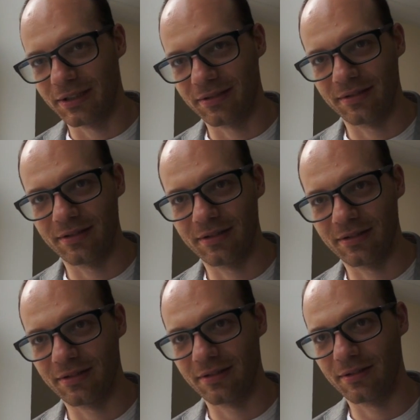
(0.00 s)

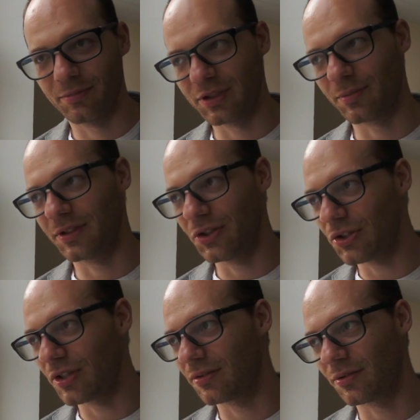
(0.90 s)
э,
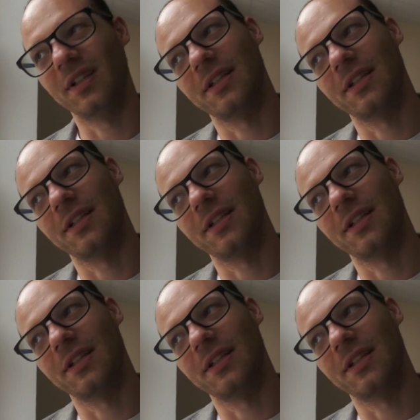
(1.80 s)
математические, но ну,